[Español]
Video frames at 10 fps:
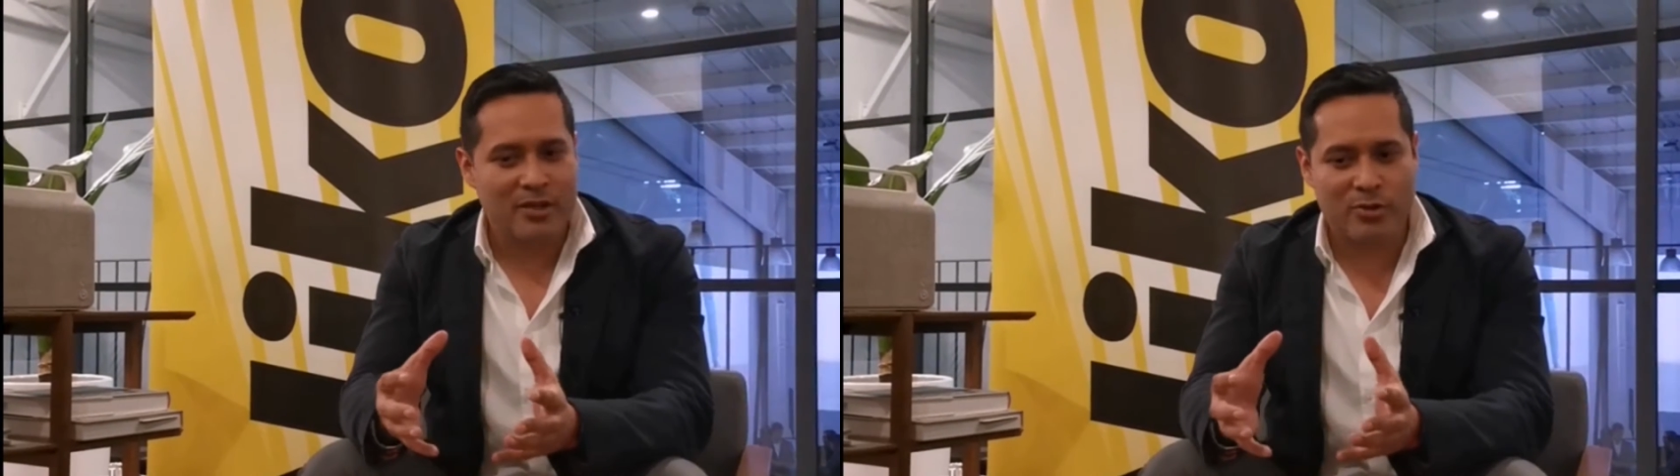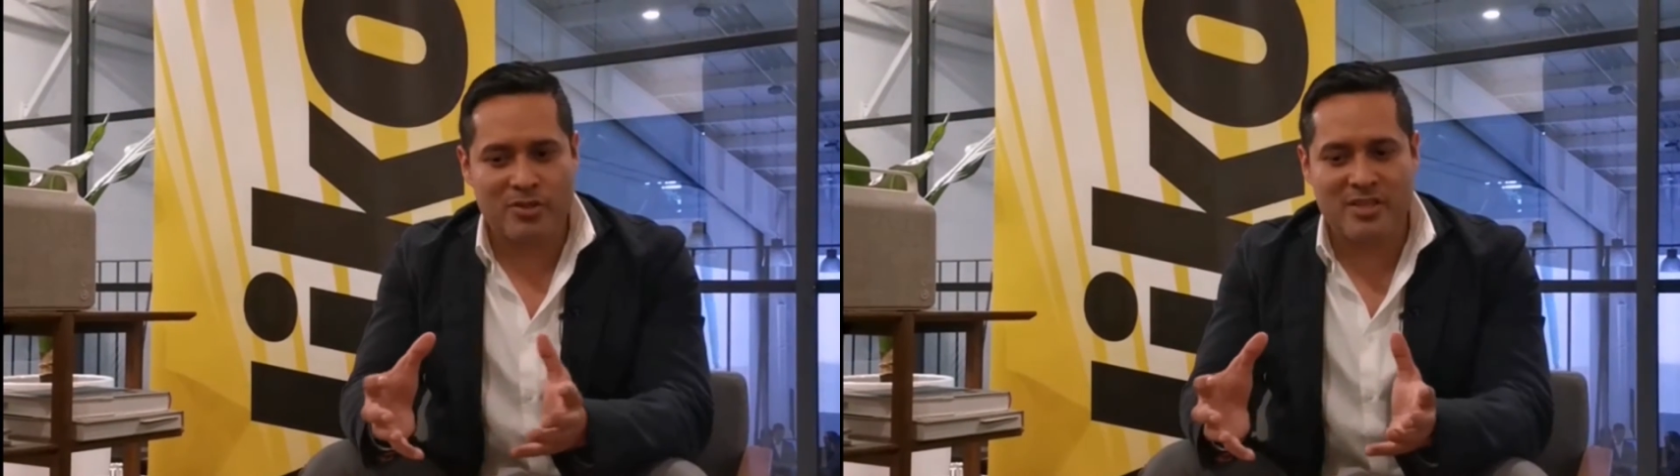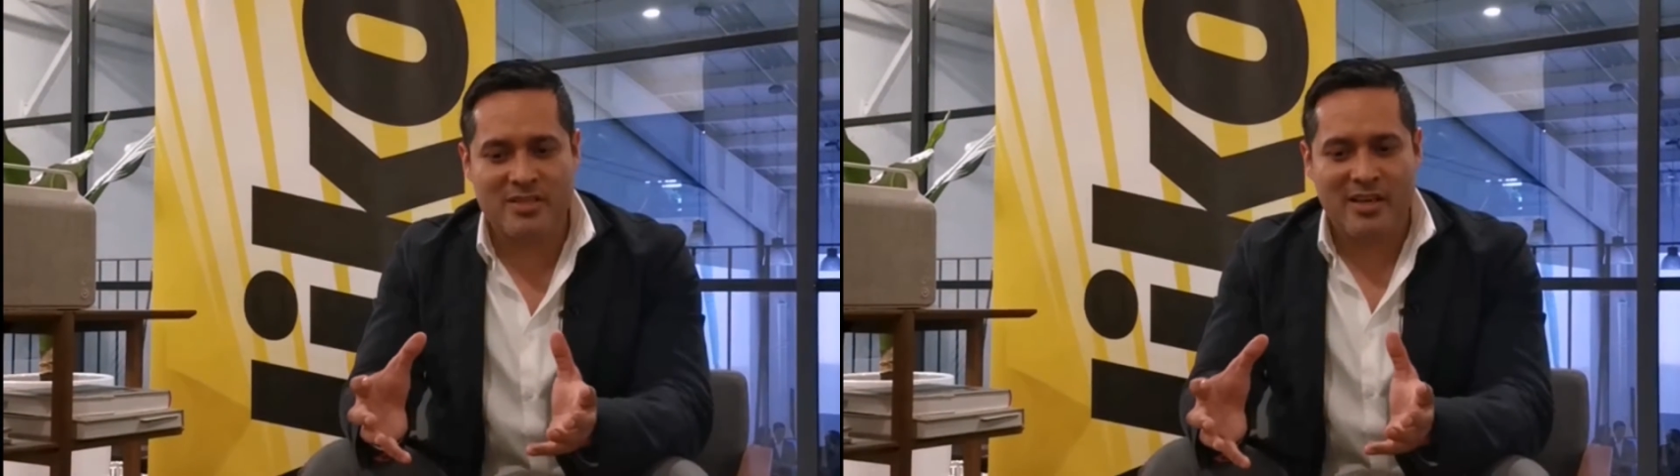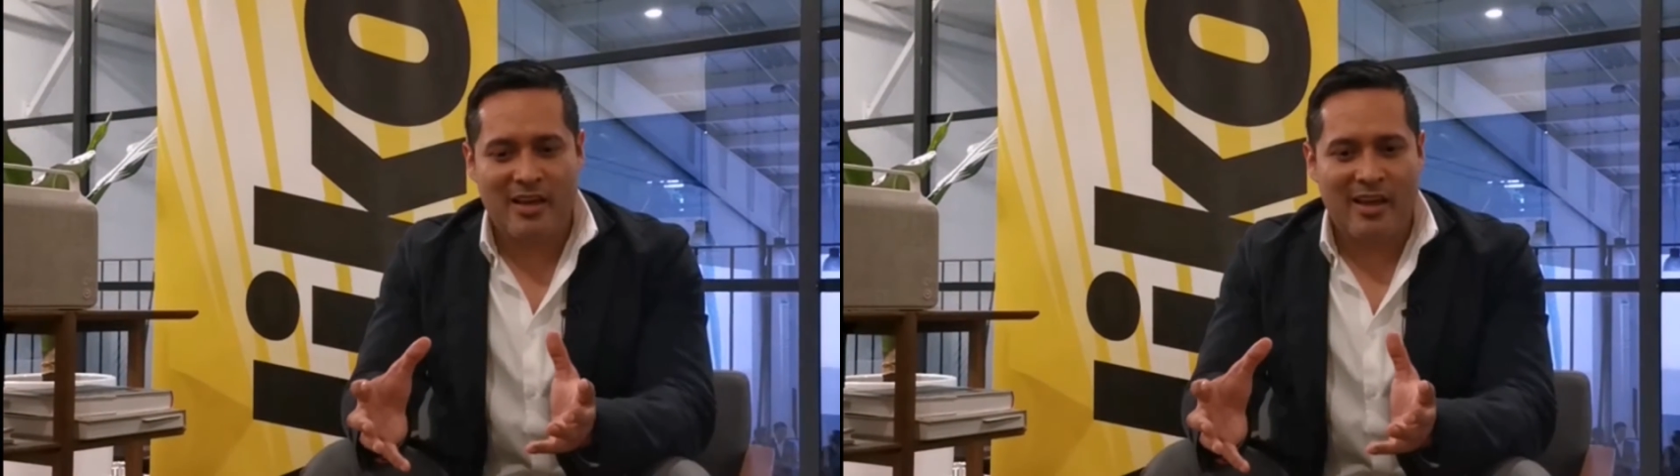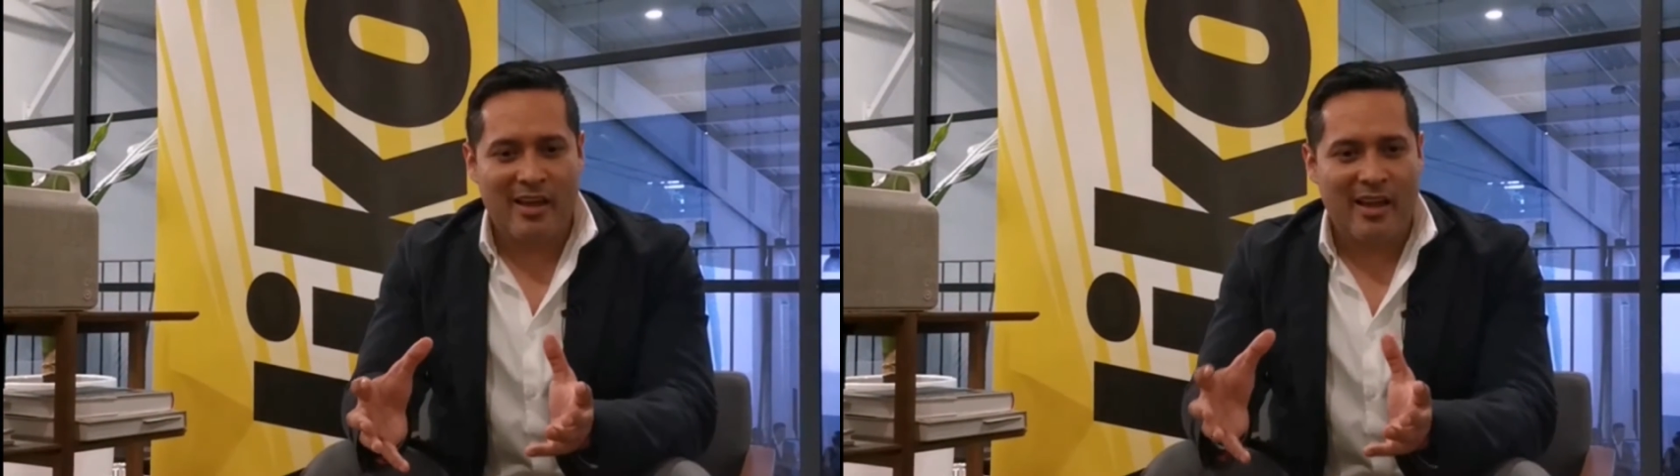Entonces,
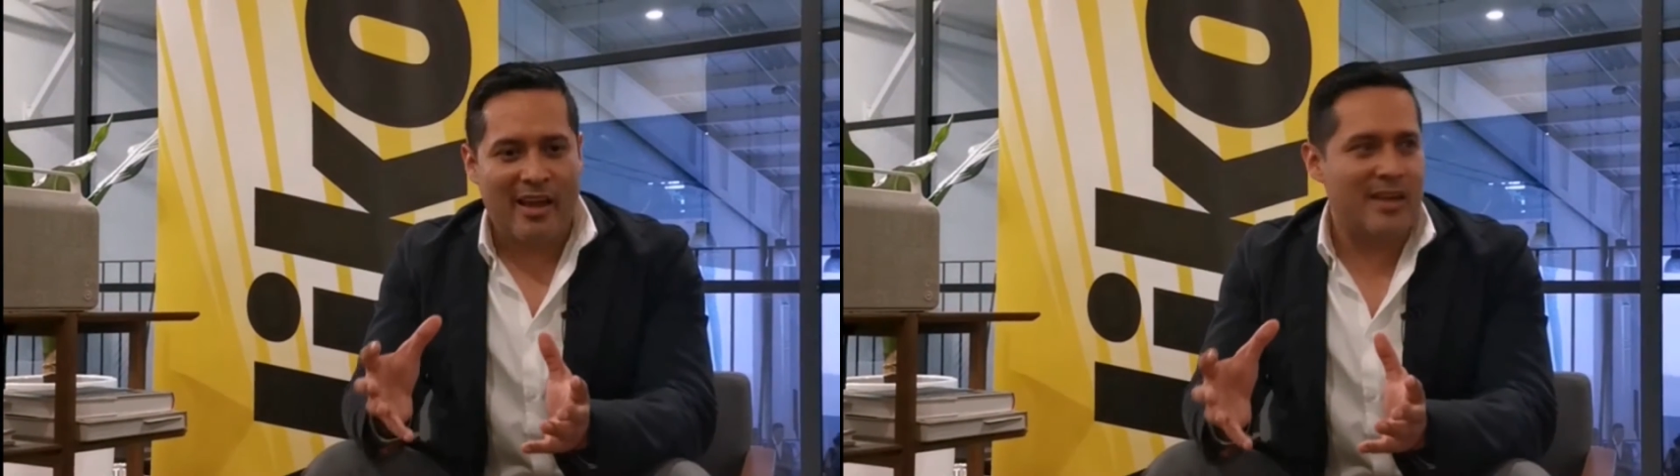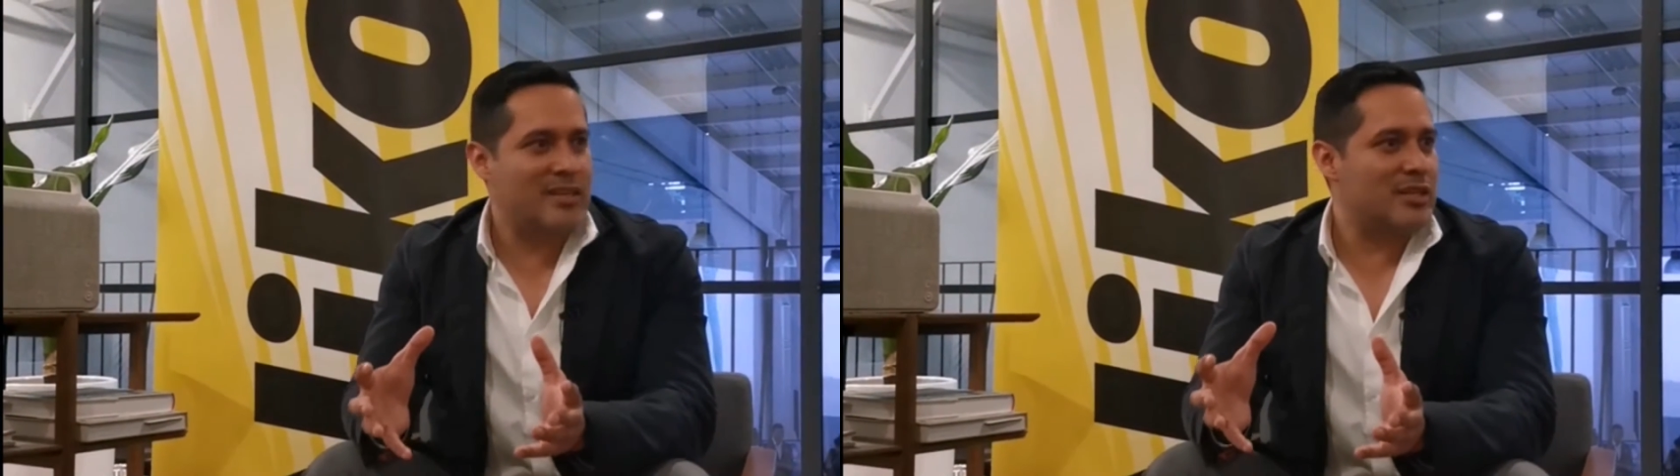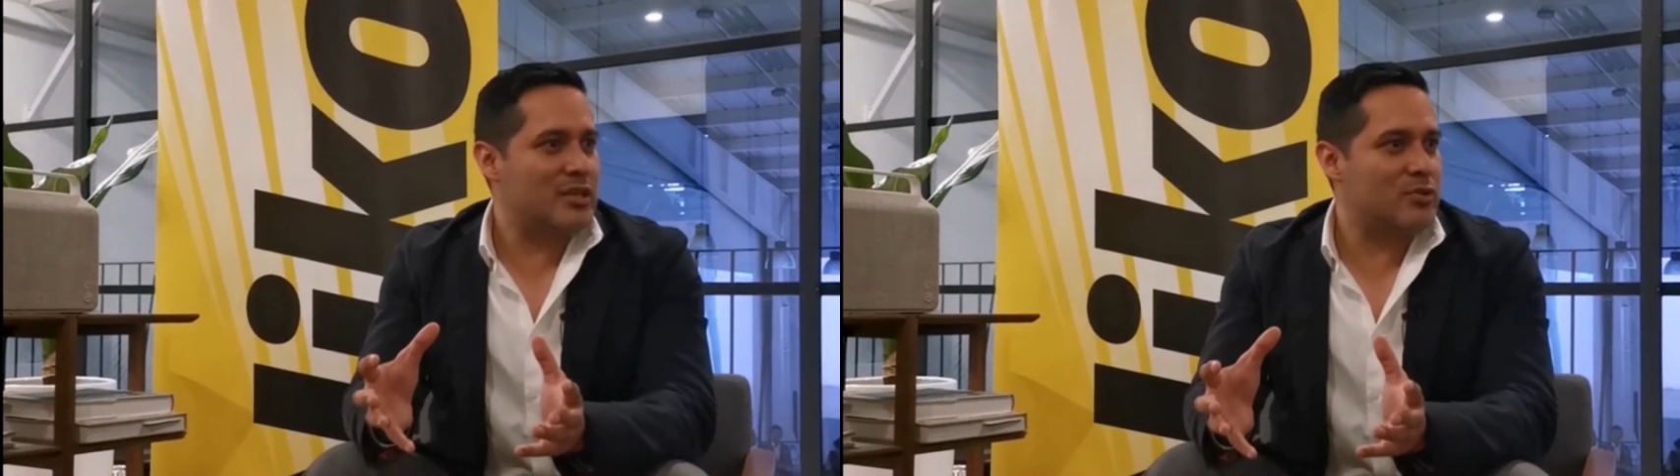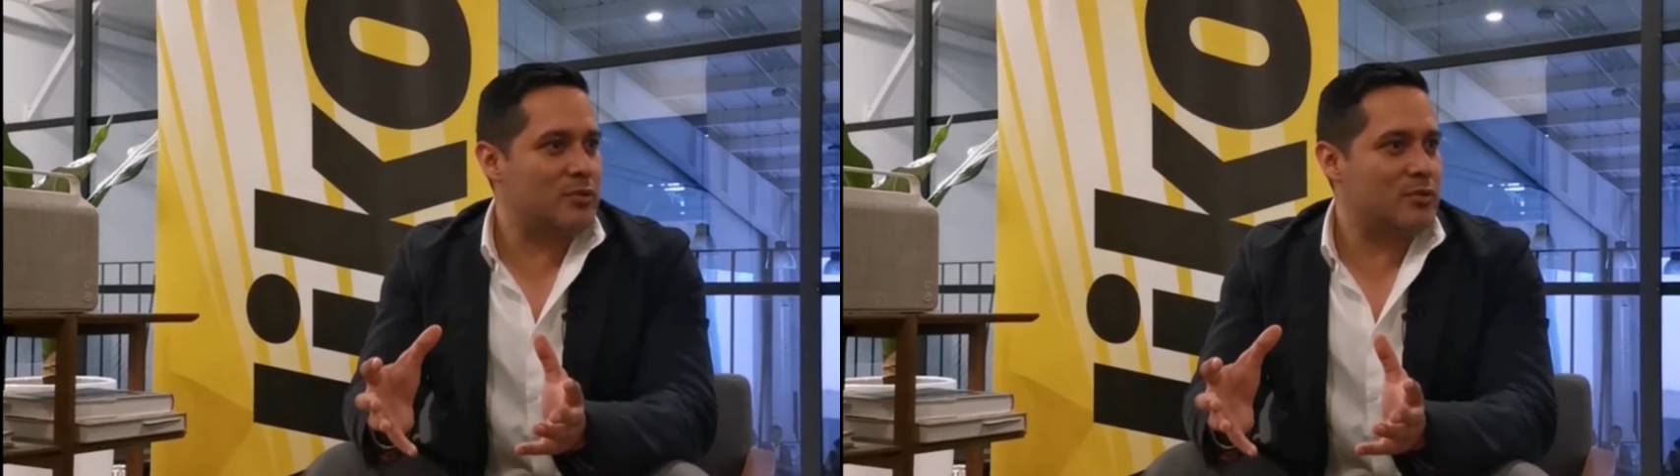ese es